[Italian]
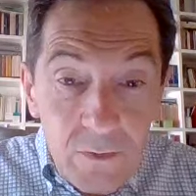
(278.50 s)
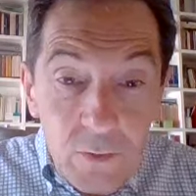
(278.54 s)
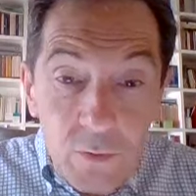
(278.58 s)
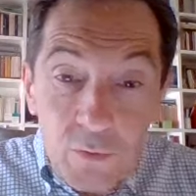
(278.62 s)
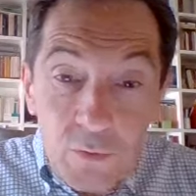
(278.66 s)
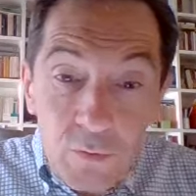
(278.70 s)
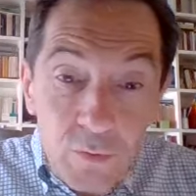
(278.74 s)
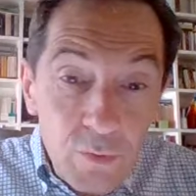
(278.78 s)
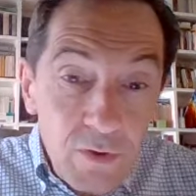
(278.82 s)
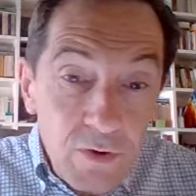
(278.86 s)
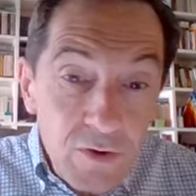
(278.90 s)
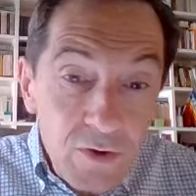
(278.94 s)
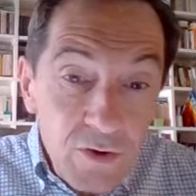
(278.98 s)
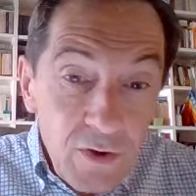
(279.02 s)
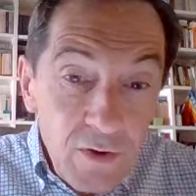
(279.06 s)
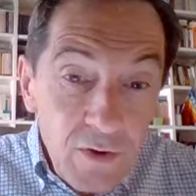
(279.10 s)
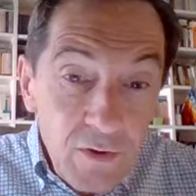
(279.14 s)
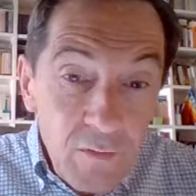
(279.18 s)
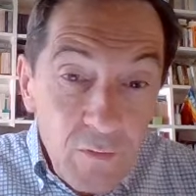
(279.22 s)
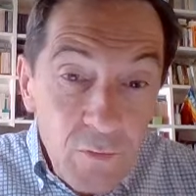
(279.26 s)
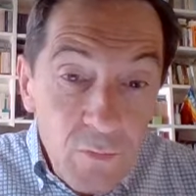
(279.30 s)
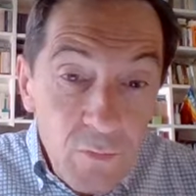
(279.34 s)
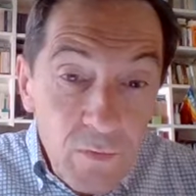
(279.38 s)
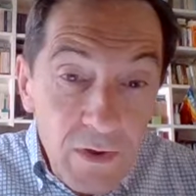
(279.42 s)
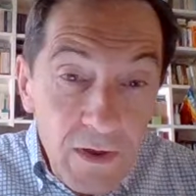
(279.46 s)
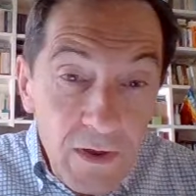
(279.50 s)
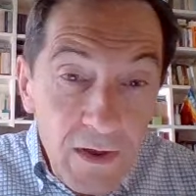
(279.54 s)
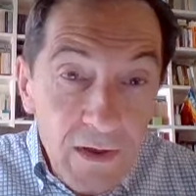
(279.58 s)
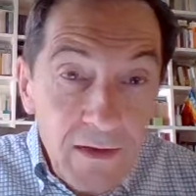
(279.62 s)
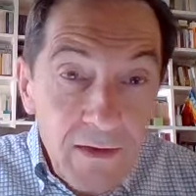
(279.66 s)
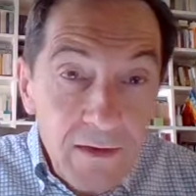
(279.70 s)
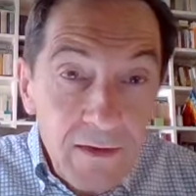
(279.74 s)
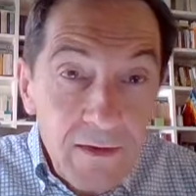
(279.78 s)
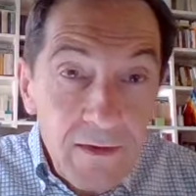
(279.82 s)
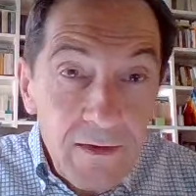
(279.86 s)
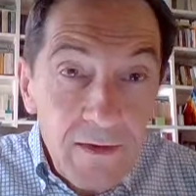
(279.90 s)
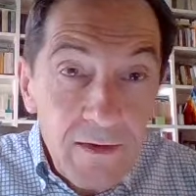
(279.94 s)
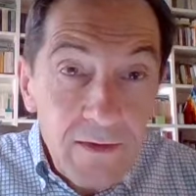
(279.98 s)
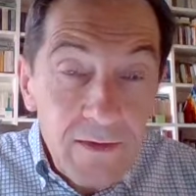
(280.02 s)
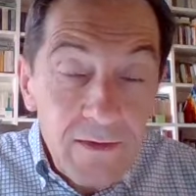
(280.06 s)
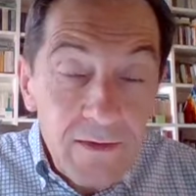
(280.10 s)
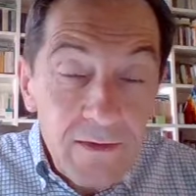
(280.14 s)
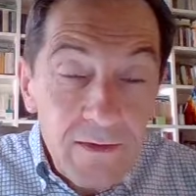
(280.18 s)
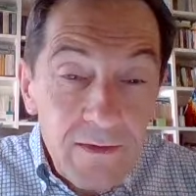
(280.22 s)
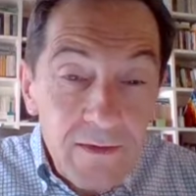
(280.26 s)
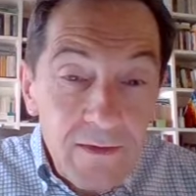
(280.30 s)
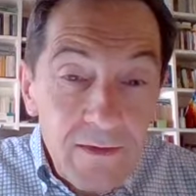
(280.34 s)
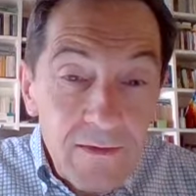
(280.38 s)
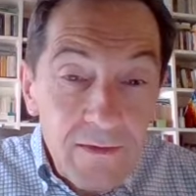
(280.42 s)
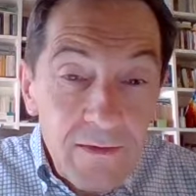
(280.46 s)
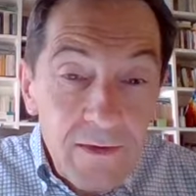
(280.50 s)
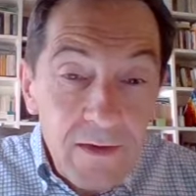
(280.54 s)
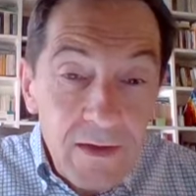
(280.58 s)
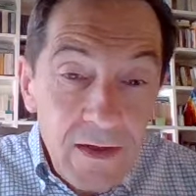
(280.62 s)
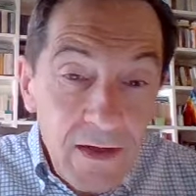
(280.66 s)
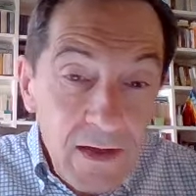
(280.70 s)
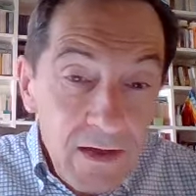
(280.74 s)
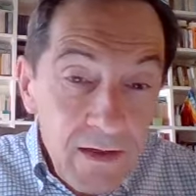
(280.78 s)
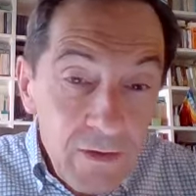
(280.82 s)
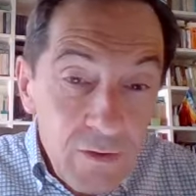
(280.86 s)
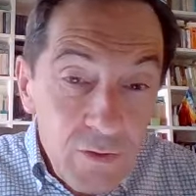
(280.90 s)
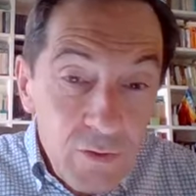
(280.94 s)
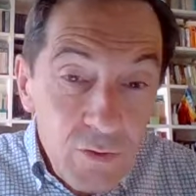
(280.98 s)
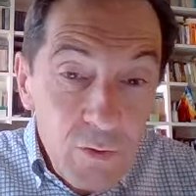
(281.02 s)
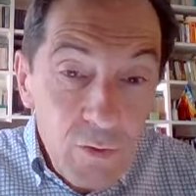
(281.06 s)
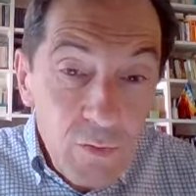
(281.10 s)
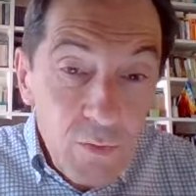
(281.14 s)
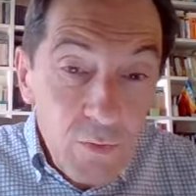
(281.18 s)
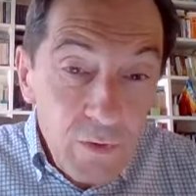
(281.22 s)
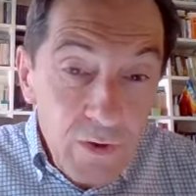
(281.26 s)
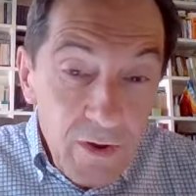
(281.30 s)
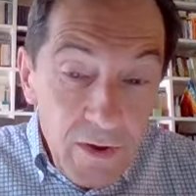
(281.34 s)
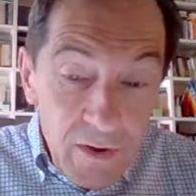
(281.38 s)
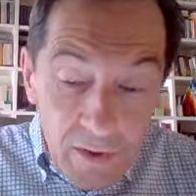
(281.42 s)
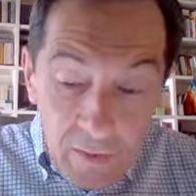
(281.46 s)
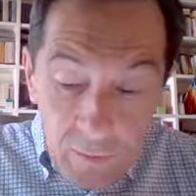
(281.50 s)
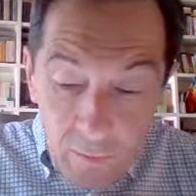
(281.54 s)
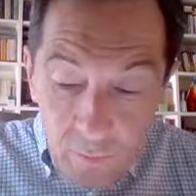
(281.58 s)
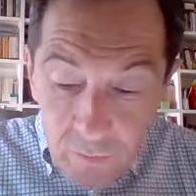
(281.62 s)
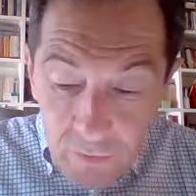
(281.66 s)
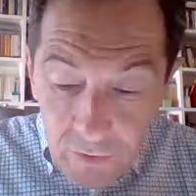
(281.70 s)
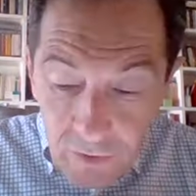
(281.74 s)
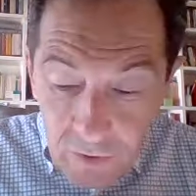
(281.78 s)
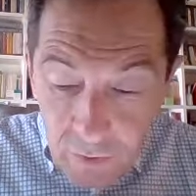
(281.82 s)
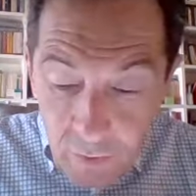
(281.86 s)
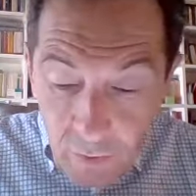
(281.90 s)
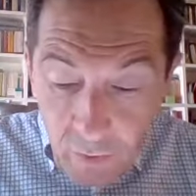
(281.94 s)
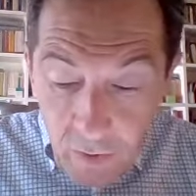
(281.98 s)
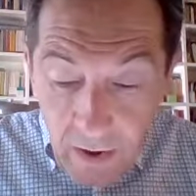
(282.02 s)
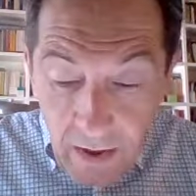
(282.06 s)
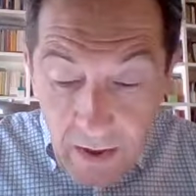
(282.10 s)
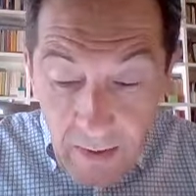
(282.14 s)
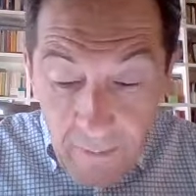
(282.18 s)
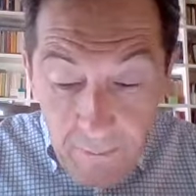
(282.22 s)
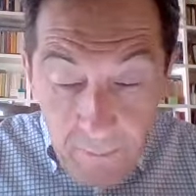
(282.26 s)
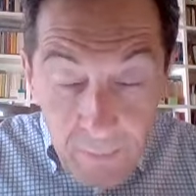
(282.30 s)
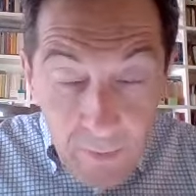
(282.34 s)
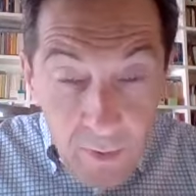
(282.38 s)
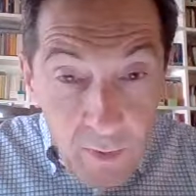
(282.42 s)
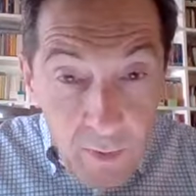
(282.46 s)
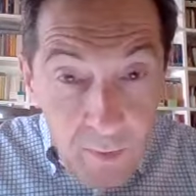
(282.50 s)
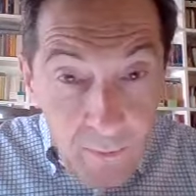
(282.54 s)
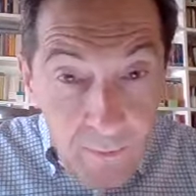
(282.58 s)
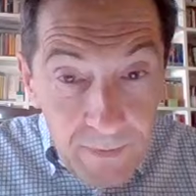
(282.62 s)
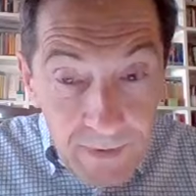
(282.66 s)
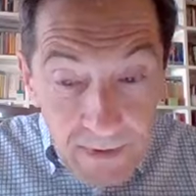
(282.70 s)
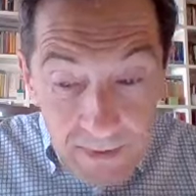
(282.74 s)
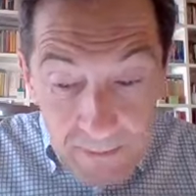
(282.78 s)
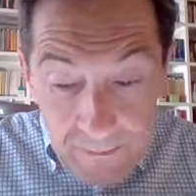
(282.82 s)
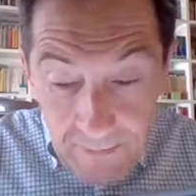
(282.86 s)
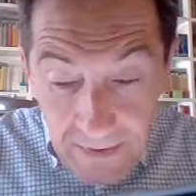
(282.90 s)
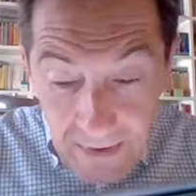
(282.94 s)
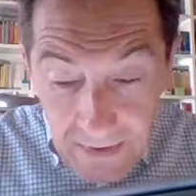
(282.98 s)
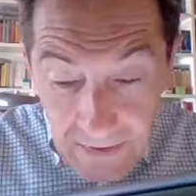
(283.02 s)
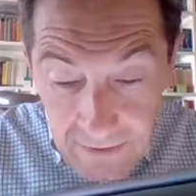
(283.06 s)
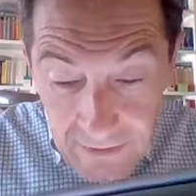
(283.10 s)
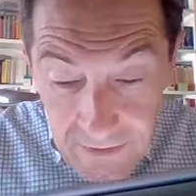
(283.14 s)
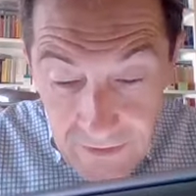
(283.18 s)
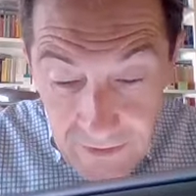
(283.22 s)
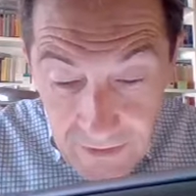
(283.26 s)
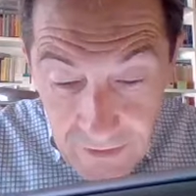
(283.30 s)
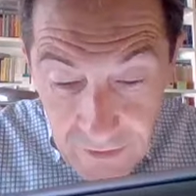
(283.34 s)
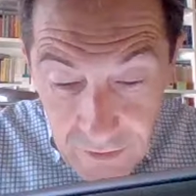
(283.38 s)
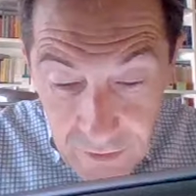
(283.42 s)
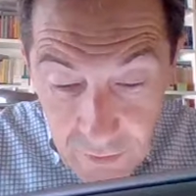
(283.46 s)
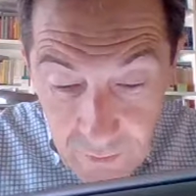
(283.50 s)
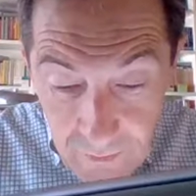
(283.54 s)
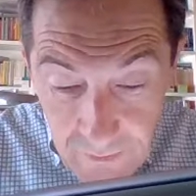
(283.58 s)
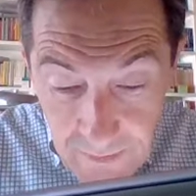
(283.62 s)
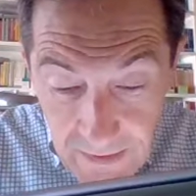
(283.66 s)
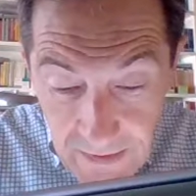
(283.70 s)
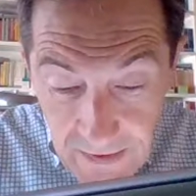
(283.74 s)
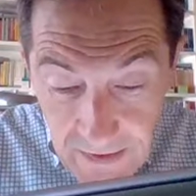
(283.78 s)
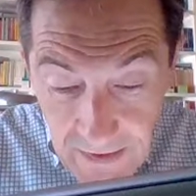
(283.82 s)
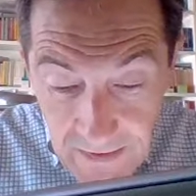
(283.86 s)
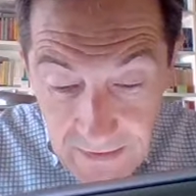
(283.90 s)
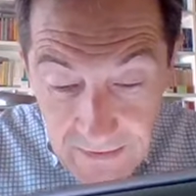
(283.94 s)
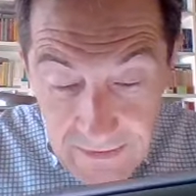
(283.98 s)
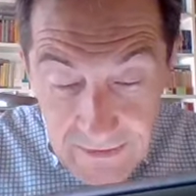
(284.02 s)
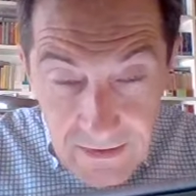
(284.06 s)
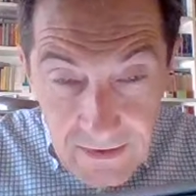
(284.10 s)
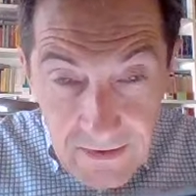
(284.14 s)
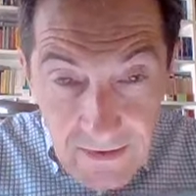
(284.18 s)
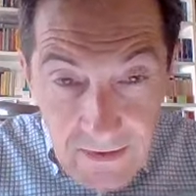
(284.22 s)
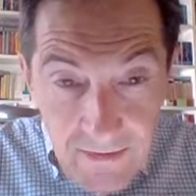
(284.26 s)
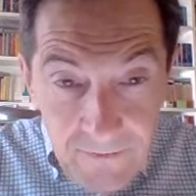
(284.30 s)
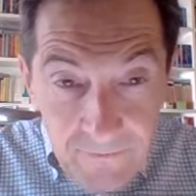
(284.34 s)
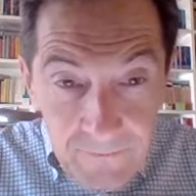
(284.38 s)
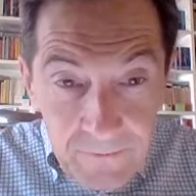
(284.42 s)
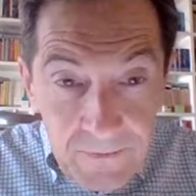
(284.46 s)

costruisce una religione e un Dio a propria immagine e somiglianza,